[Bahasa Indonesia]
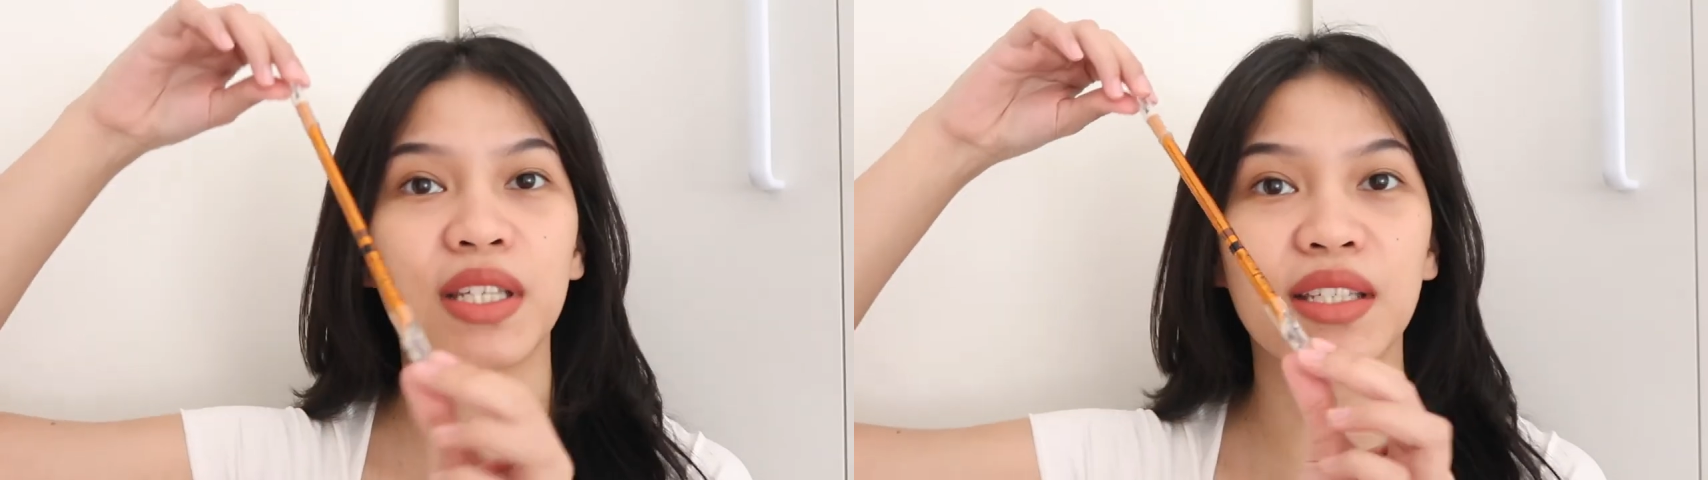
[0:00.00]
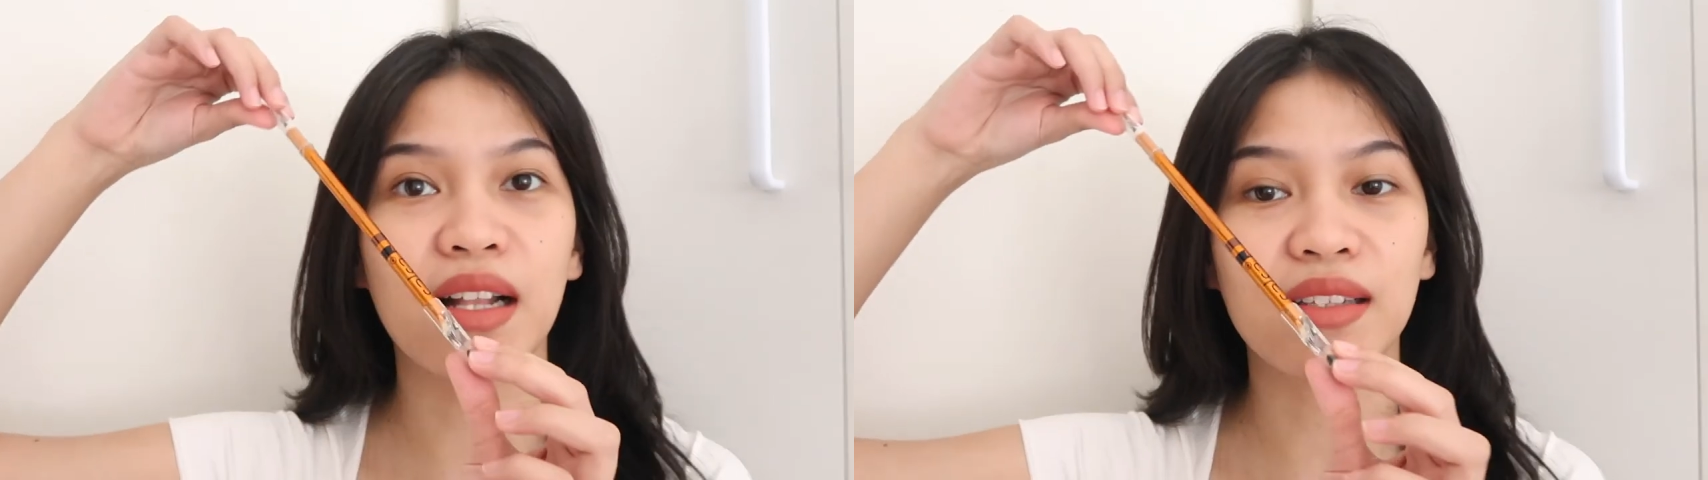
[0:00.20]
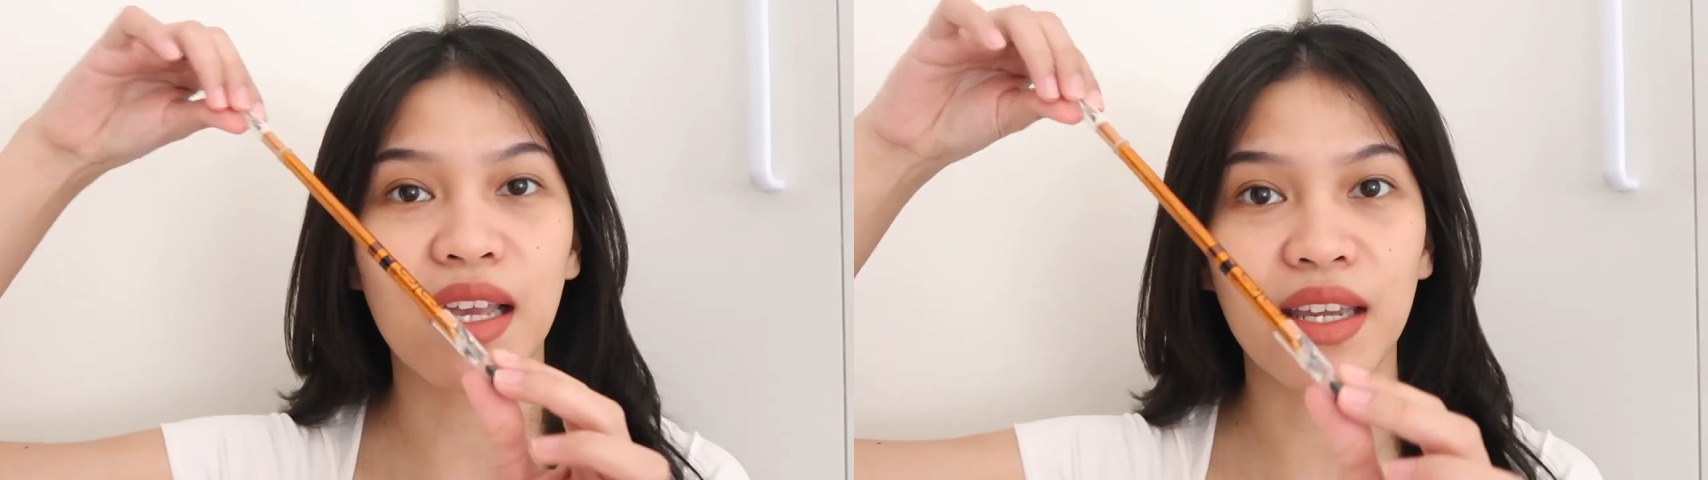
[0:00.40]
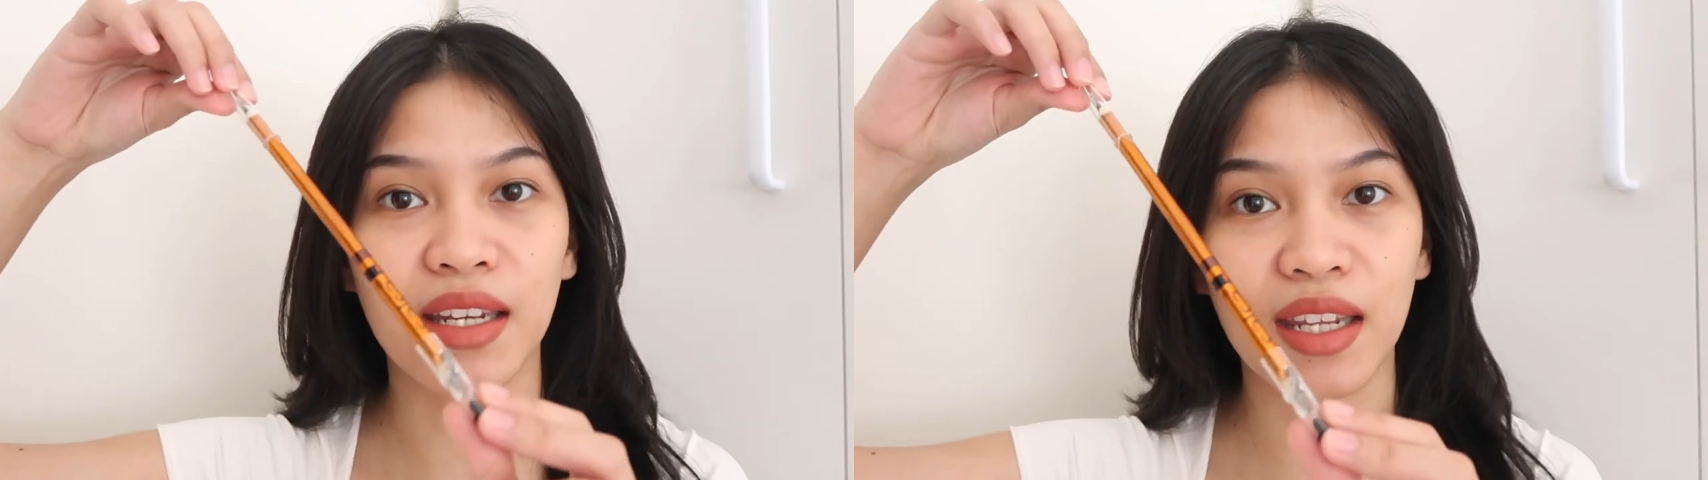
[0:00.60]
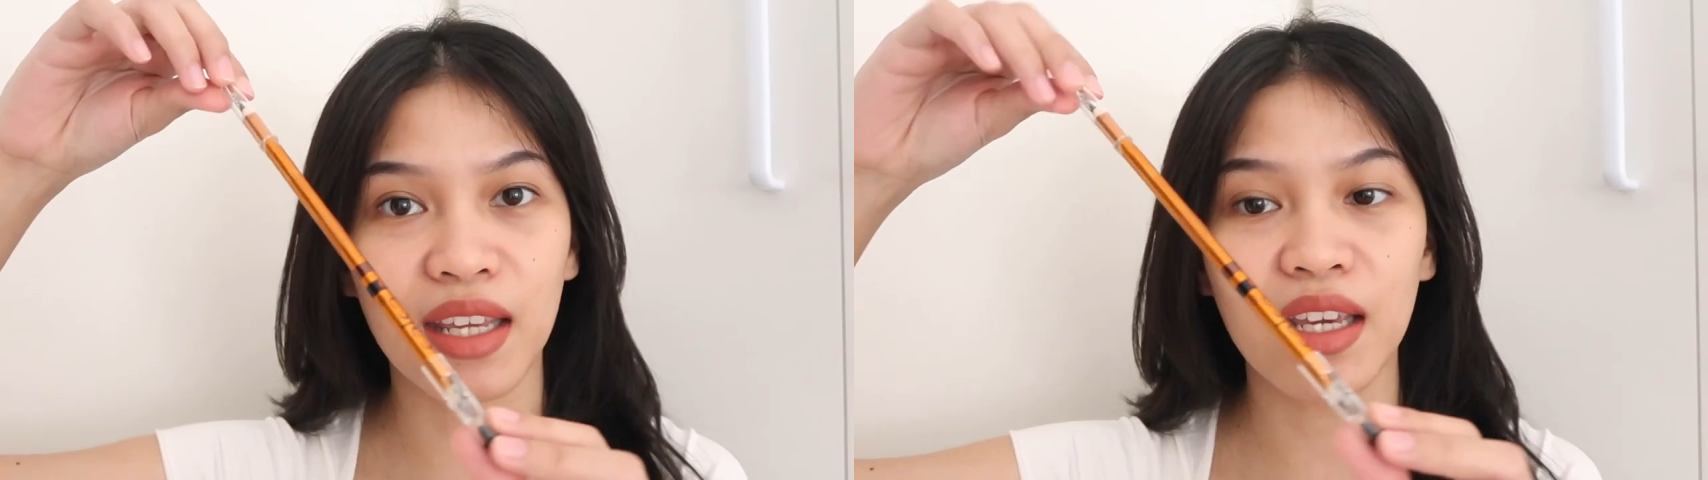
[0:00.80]
si salsa
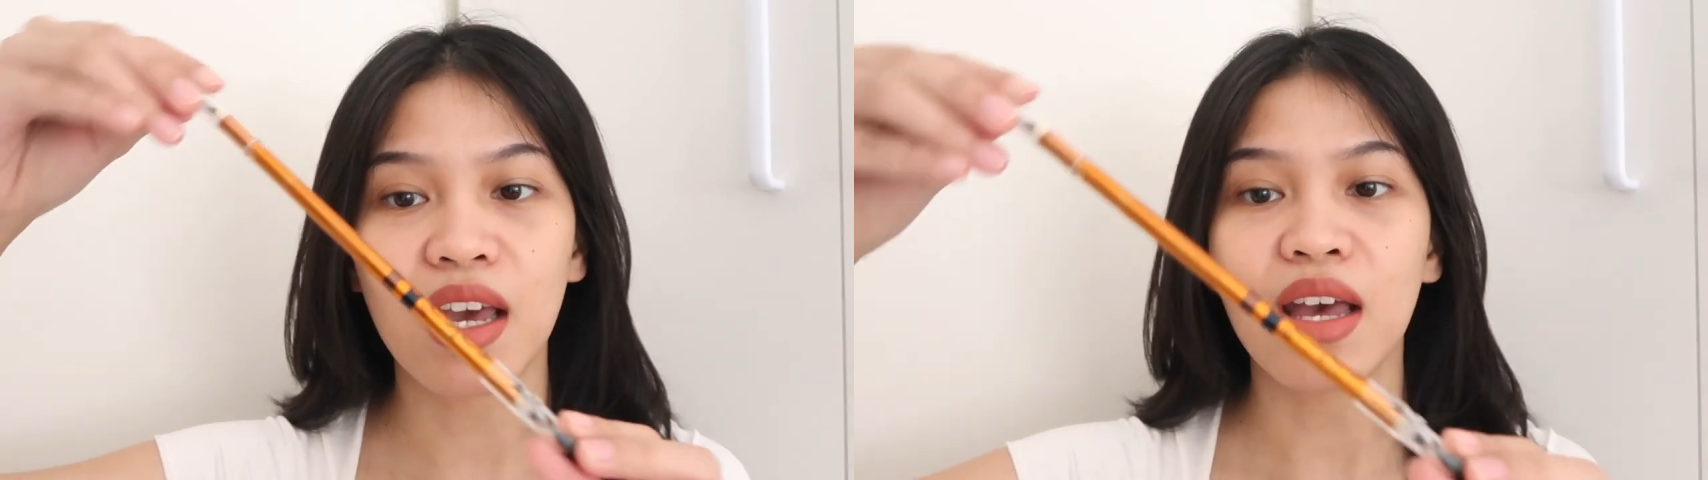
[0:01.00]
ini